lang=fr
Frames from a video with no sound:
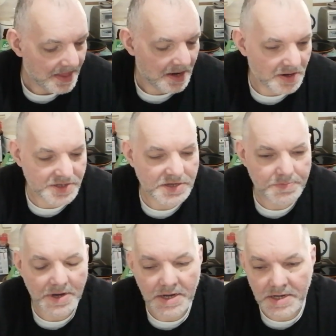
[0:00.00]
Hein, et
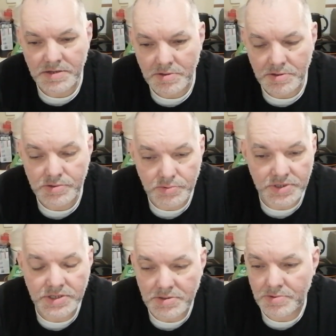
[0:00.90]
c'est pareil,
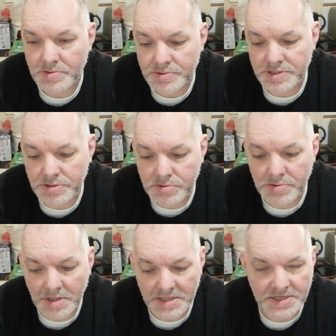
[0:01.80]
celui qui
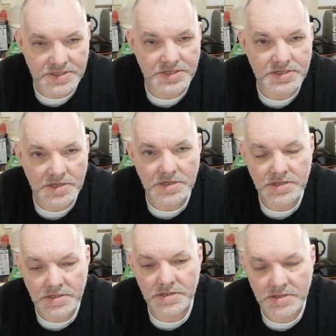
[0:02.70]
continue à critiquer
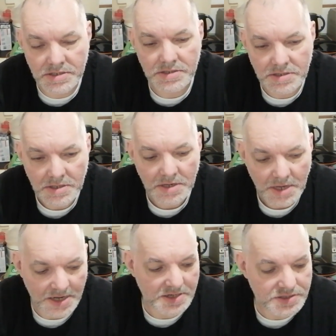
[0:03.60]
les,
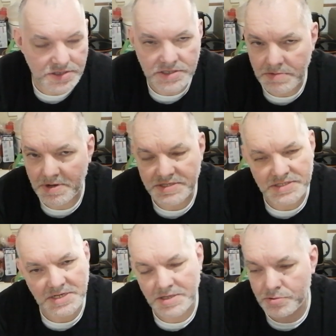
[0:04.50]
à critiquer, bah
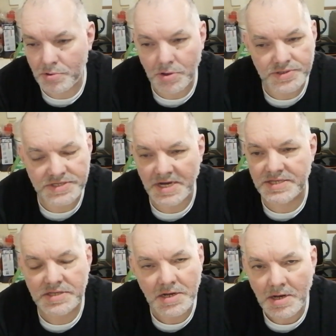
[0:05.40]
ça sera dehors
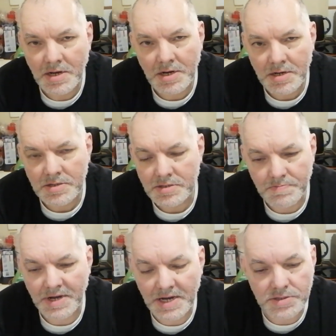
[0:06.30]
direct.
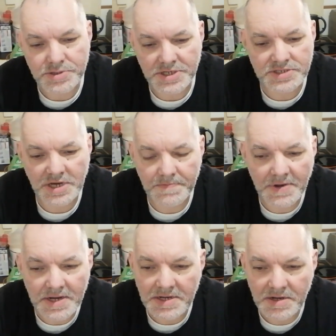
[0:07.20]
Pareil, je ne chercherai
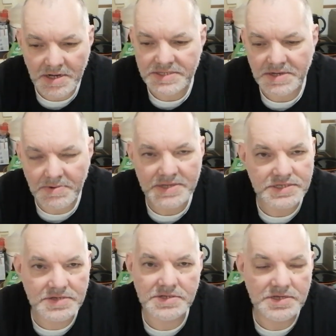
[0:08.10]
pas à savoir
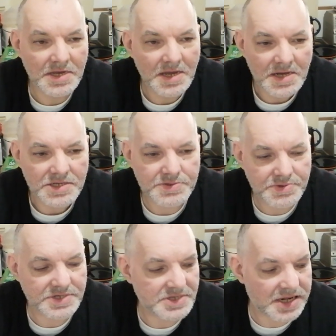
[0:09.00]
si si
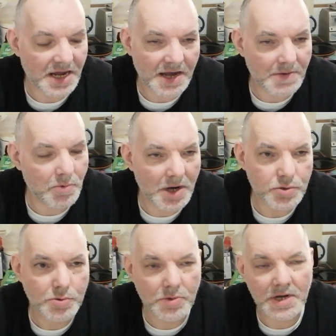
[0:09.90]
vous êtes là un mois,
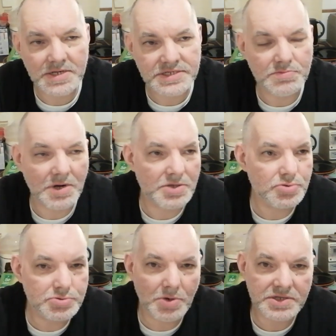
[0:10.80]
deux mois, six mois,
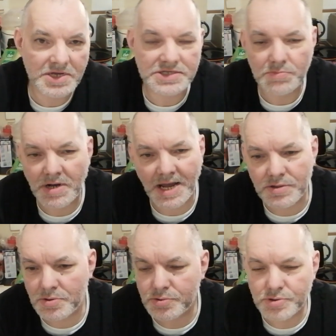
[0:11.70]
douze mois, treize mois,
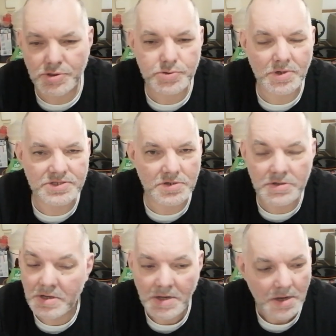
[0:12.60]
un an, deux ans, trois
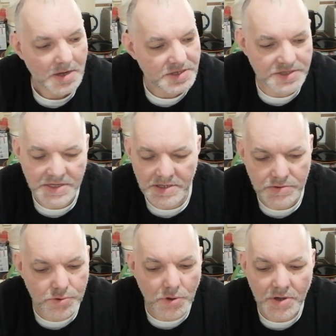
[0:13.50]
ans, c'est
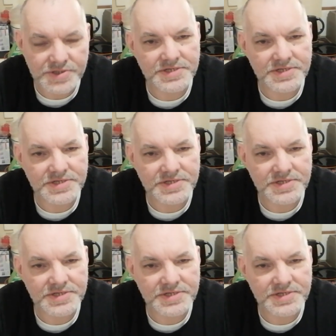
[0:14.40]
dehors